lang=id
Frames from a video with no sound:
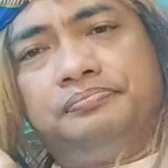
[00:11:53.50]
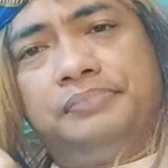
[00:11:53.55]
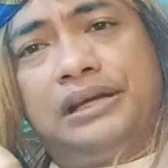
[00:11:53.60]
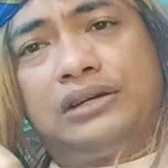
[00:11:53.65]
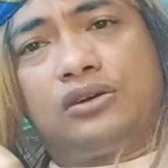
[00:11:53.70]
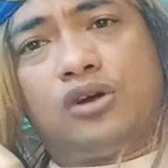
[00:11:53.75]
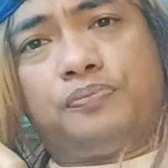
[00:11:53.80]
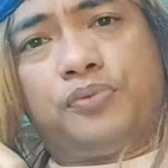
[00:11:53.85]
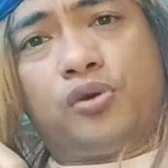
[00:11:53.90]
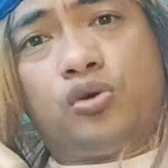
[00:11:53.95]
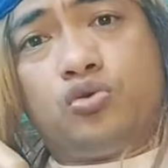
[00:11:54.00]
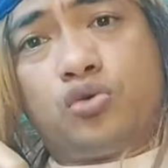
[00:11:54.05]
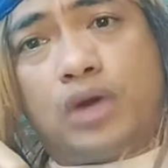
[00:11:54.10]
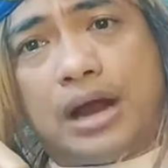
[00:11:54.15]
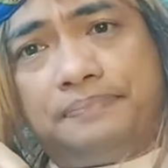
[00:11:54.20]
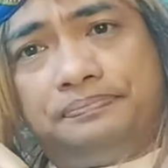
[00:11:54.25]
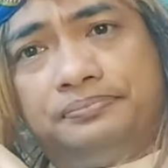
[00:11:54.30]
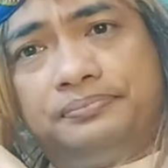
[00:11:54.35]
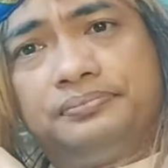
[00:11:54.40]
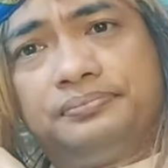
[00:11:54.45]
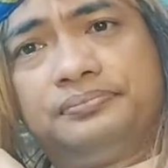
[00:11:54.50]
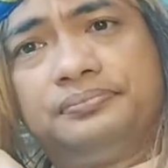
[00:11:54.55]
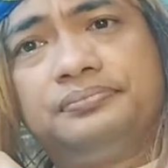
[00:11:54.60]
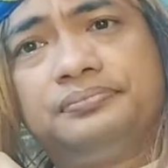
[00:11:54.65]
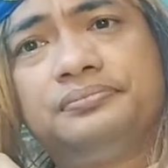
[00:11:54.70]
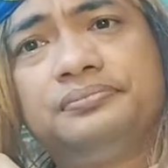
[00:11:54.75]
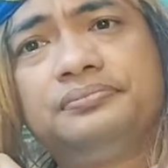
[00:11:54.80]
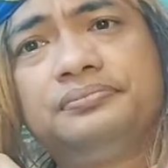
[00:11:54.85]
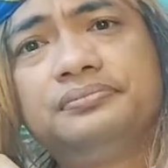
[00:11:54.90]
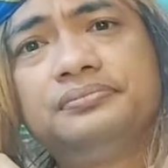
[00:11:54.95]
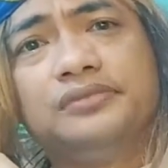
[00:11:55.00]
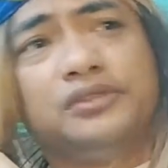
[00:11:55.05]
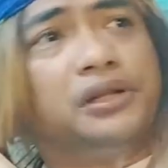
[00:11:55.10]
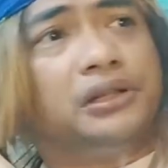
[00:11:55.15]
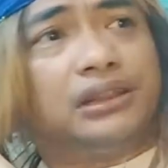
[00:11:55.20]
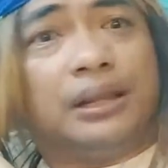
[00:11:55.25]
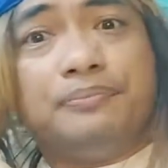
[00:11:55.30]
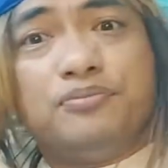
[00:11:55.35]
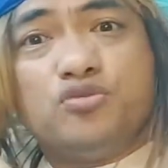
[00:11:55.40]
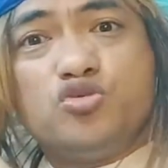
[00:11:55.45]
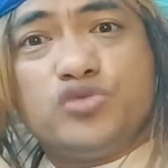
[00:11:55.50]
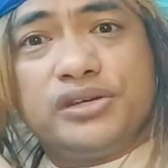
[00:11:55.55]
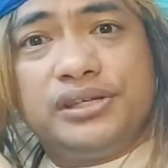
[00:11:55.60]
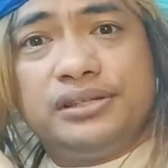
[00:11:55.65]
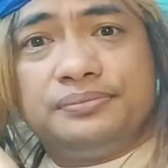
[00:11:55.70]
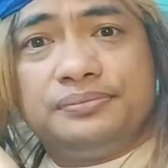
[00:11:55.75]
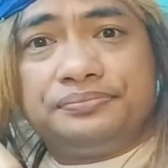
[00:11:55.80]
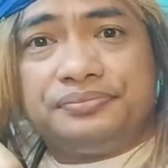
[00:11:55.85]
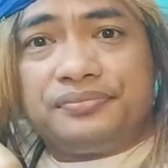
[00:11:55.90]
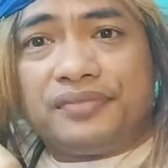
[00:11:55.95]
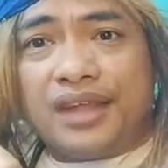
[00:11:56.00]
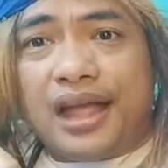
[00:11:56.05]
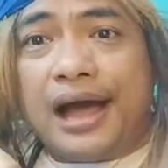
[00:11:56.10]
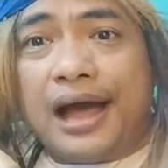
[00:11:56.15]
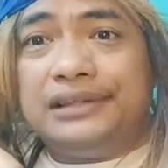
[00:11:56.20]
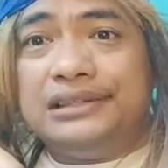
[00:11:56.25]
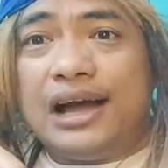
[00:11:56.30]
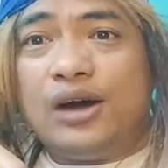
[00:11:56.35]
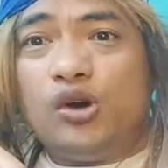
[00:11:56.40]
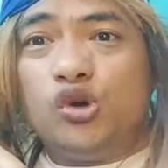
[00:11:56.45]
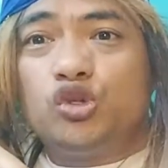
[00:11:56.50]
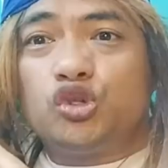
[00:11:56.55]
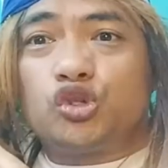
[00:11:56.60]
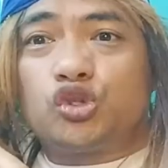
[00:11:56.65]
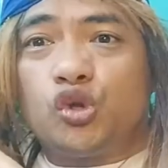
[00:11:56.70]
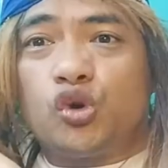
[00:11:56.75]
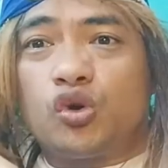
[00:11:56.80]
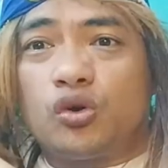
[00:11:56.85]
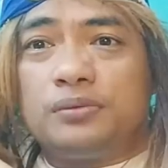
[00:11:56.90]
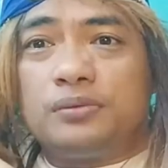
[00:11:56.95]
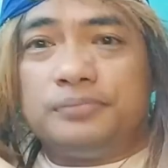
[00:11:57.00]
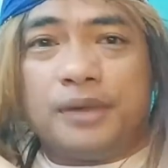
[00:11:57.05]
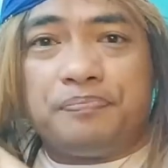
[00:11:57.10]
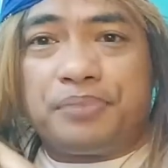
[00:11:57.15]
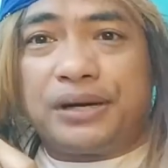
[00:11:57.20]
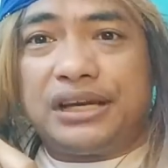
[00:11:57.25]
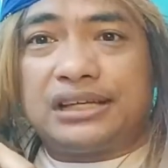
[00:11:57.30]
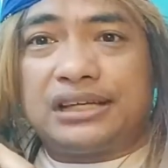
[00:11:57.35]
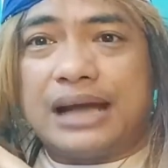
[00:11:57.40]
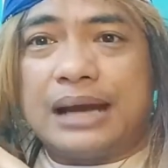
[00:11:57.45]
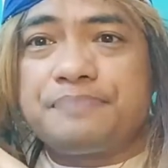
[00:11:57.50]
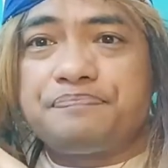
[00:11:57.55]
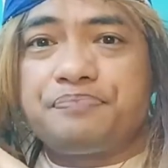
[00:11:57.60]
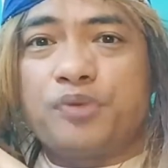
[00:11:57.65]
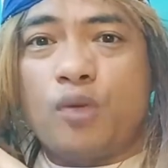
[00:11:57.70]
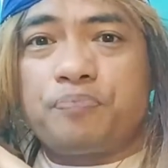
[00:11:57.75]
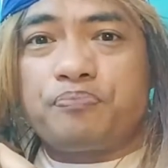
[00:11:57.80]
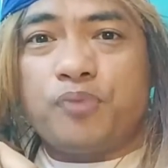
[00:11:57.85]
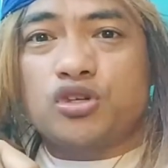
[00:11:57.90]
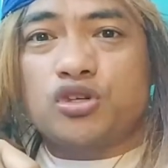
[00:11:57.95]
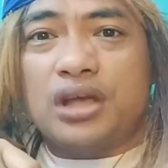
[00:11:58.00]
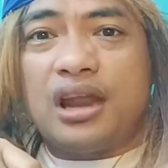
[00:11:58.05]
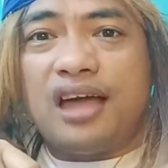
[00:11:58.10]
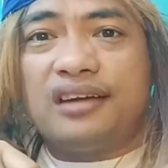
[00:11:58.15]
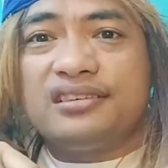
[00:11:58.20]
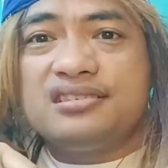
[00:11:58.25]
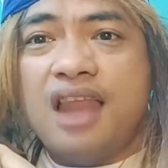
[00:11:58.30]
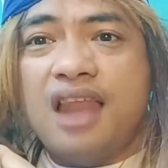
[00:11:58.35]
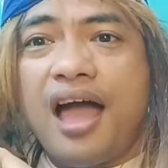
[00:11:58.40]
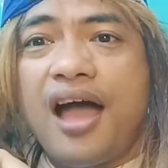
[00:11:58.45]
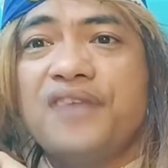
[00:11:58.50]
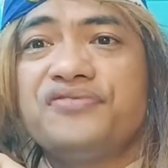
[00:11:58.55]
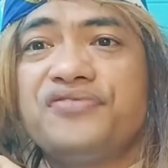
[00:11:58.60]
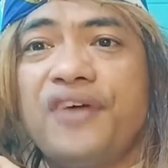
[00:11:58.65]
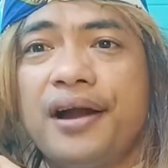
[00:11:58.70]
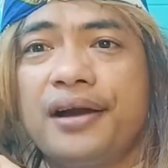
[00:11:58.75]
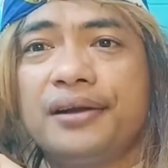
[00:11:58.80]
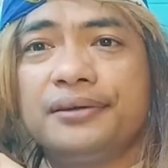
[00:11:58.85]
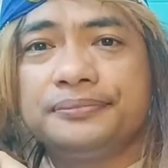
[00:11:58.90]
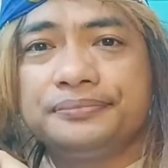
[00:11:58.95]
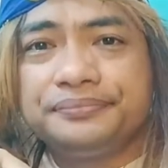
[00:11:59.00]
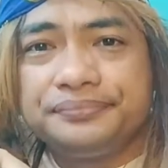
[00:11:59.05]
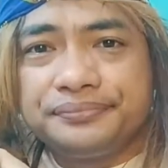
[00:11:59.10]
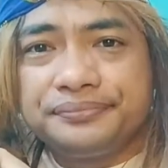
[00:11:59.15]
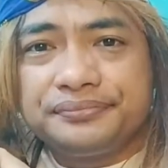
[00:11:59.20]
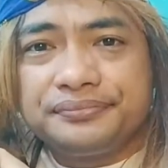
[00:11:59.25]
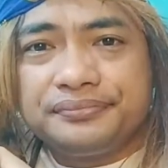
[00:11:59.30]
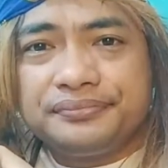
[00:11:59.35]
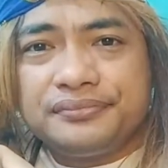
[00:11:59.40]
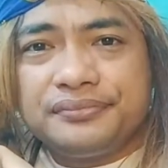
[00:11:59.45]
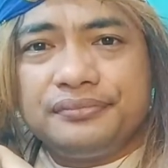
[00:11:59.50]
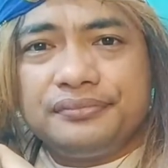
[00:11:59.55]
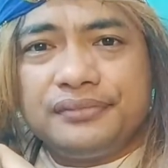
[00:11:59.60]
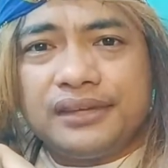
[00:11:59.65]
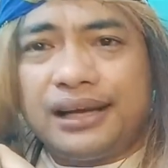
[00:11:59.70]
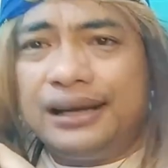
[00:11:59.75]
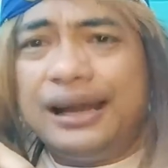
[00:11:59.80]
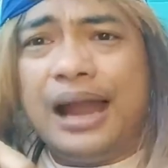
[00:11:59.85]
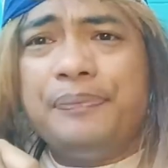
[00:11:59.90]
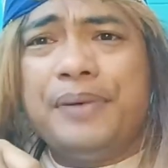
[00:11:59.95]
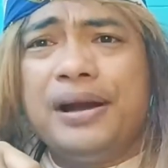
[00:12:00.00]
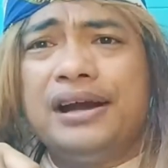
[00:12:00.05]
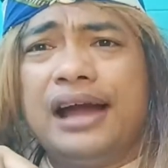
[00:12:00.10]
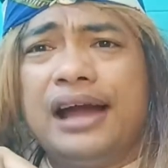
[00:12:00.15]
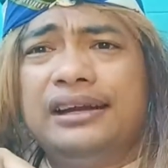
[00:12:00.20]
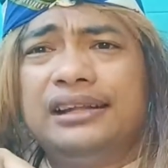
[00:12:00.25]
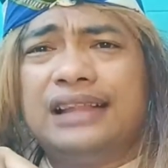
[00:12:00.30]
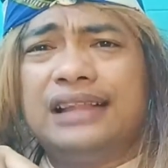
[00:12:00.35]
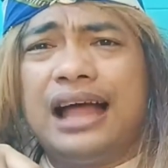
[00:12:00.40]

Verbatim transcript: Menko Polhukam ditemui hanya untuk memberikan proposal khilafah. Kenapa nggak